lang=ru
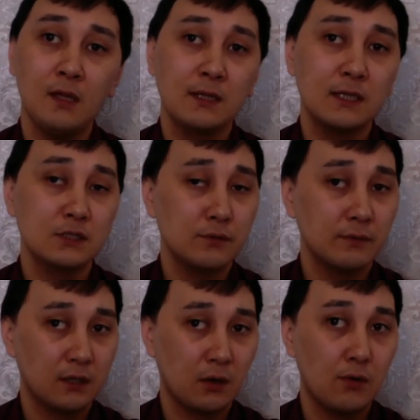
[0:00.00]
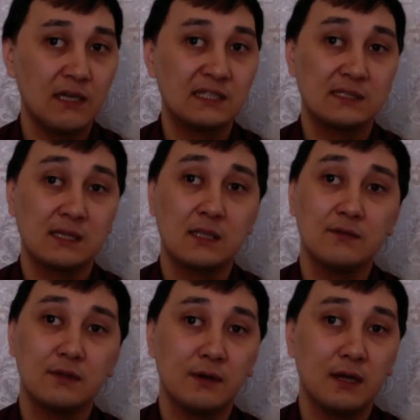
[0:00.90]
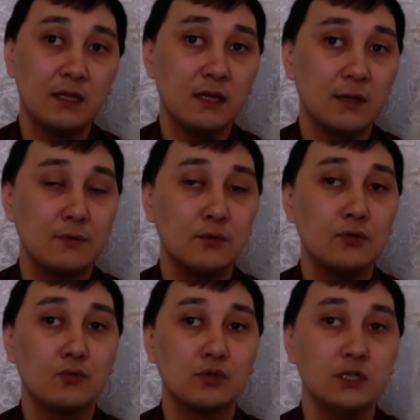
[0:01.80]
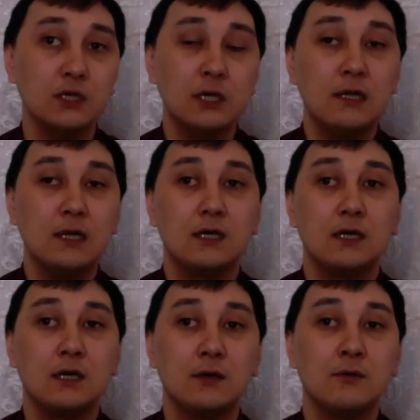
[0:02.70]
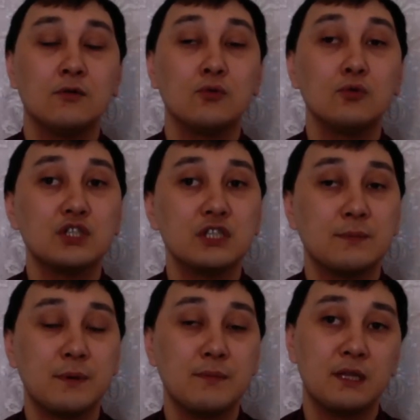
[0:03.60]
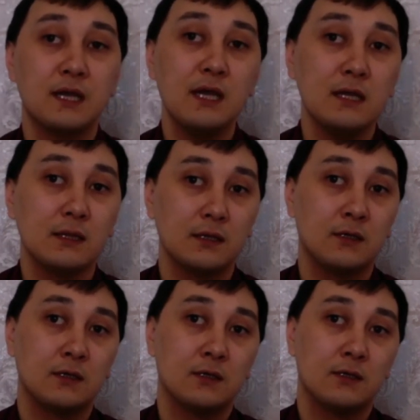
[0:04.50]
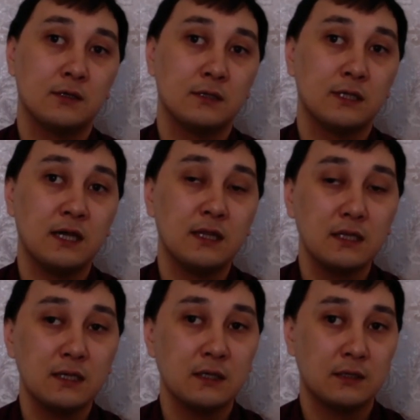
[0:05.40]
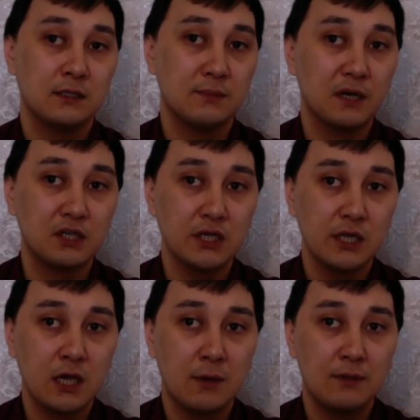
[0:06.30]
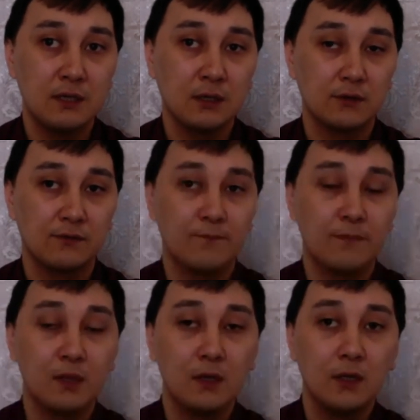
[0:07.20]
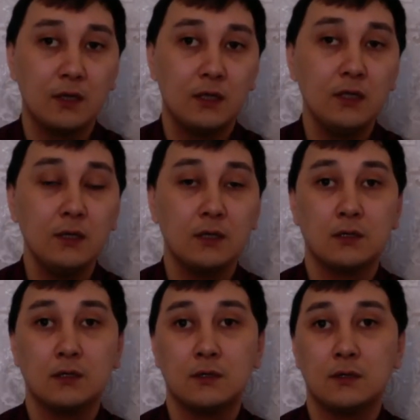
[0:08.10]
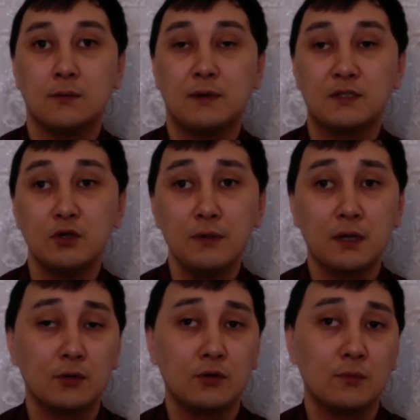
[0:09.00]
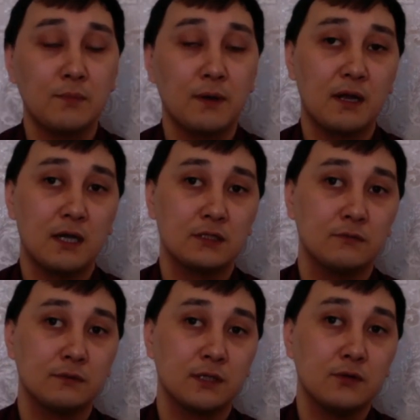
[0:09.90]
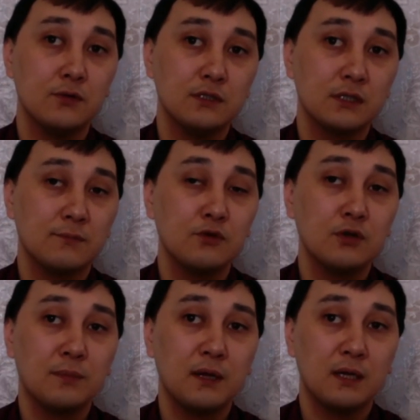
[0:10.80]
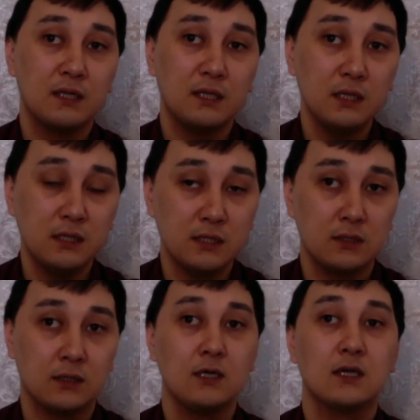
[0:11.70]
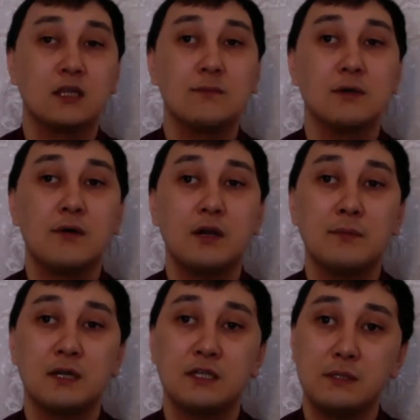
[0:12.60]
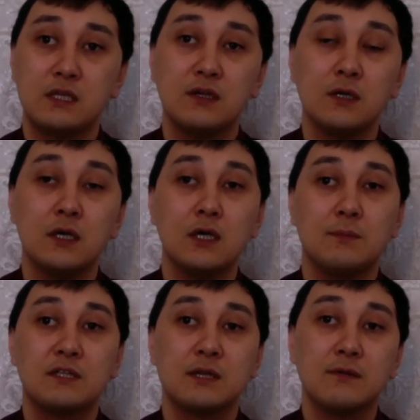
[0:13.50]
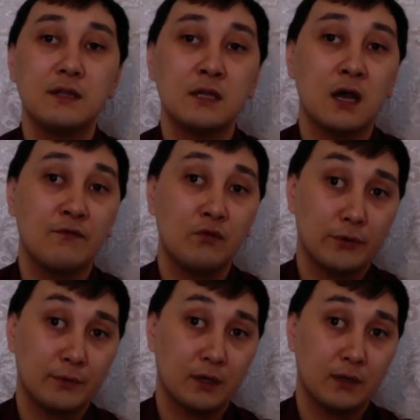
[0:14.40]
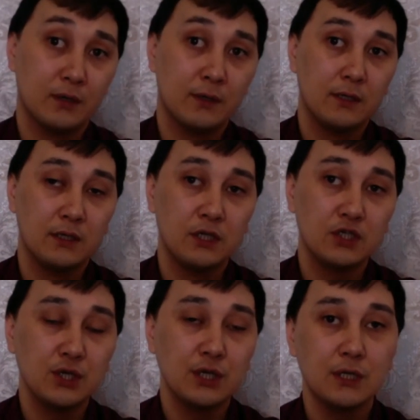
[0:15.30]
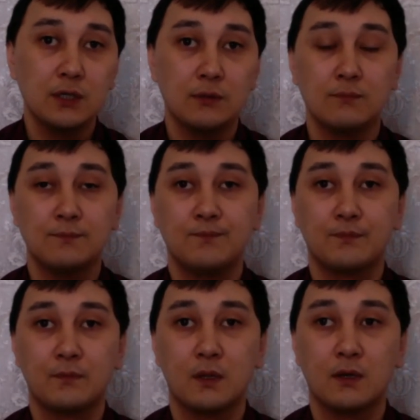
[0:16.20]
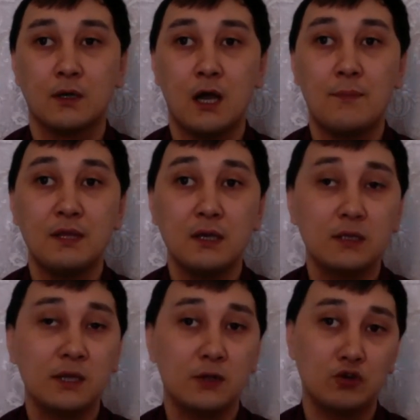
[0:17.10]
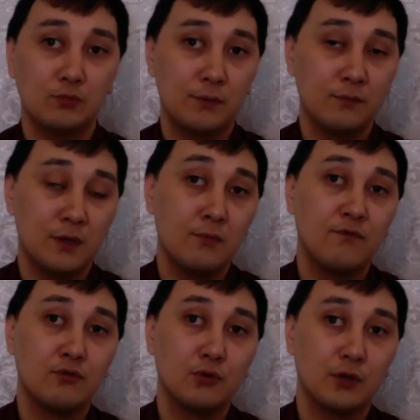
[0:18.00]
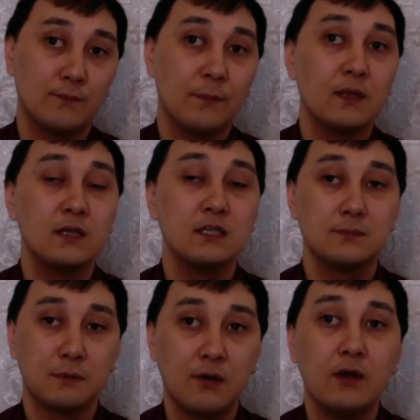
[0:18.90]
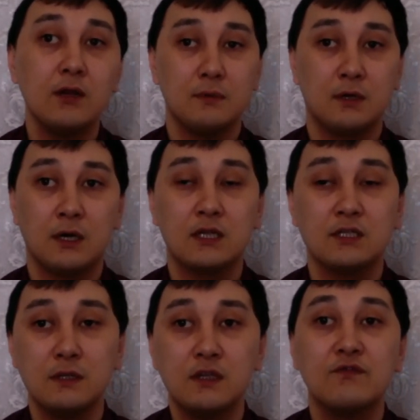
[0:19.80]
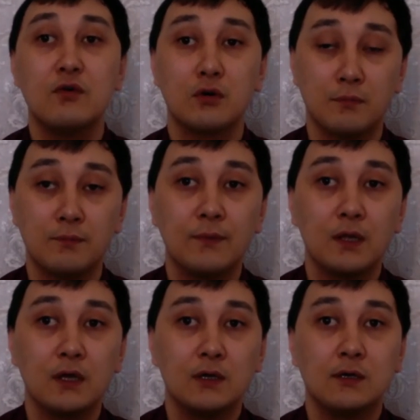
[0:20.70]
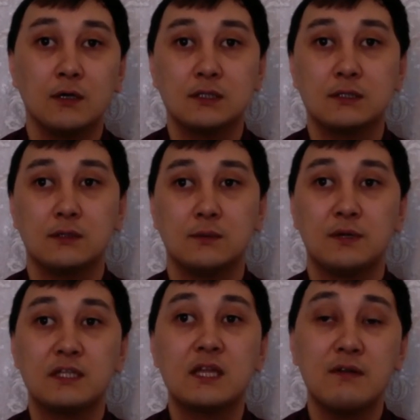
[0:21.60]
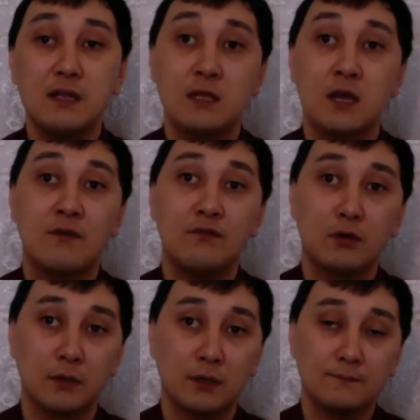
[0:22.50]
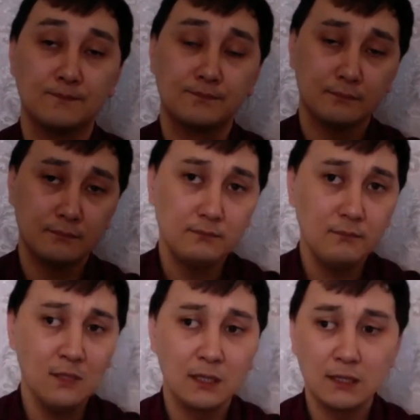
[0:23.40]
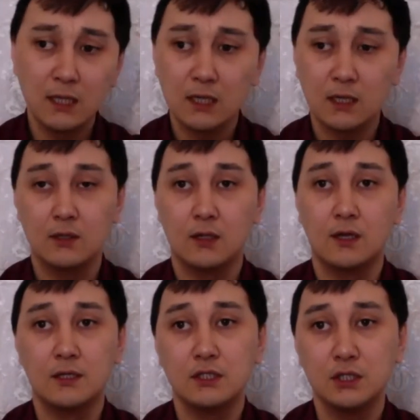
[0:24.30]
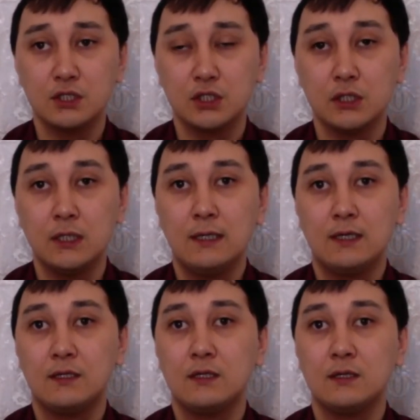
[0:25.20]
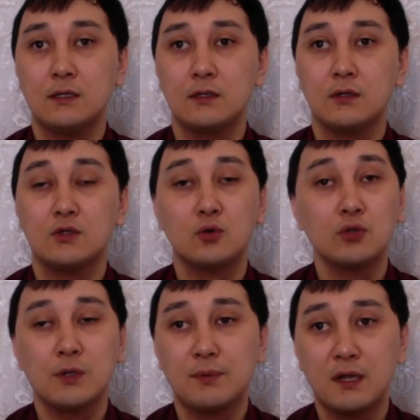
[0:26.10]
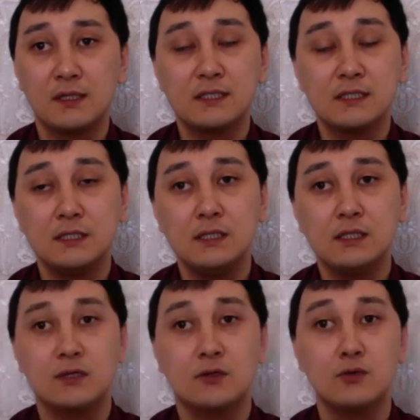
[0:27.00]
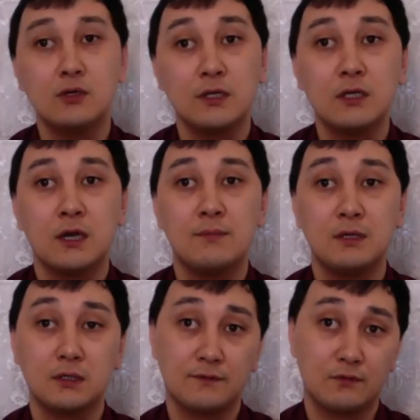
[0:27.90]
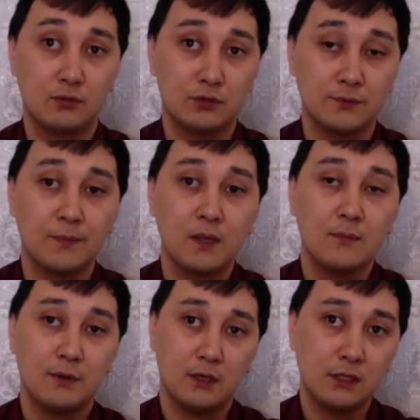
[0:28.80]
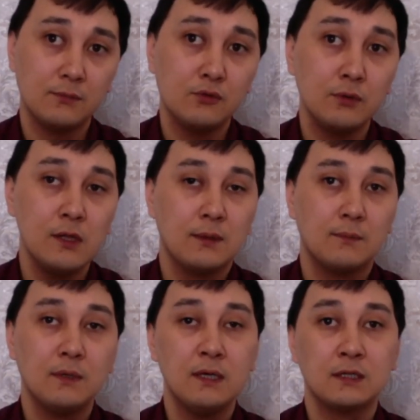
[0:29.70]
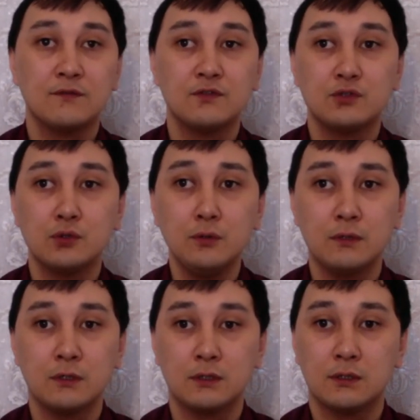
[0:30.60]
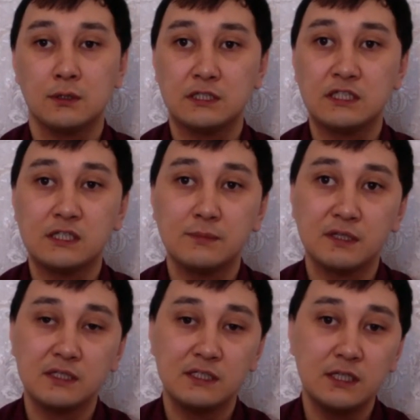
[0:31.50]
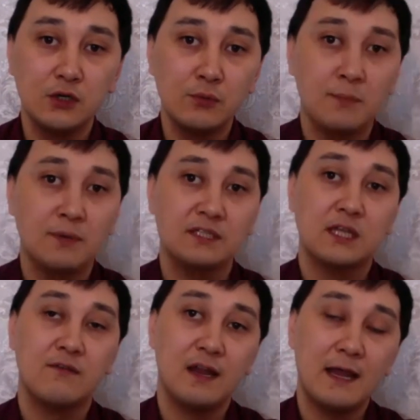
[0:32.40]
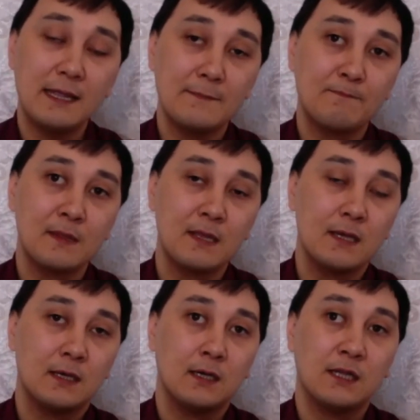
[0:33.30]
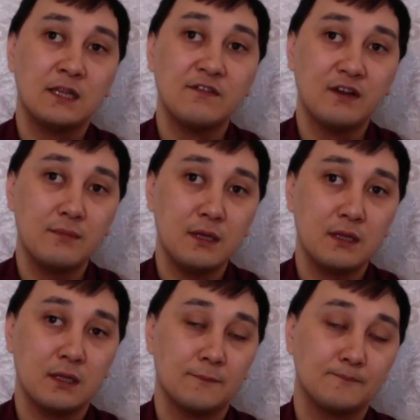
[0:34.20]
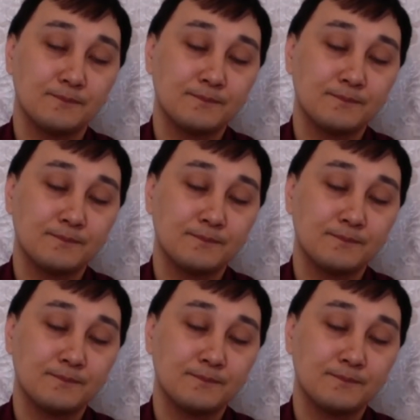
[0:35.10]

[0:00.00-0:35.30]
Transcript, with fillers: На основе такого ассоциативного ряда ребенок уже лучше запоминает данные изображения объектов. И э, пособие, которое мы показываем, становится намного приоритетнее, когда мы говорим о развитии представление о формах, нежели а, объекты, которые мы им даем в руки. Если мы говорим о развитии форм, а, а, представлении о формах. Однако, конечно же, не, трудно переоценить роль и объектов тоже. Поэтому мы это все систематизируем и представляем одновременно.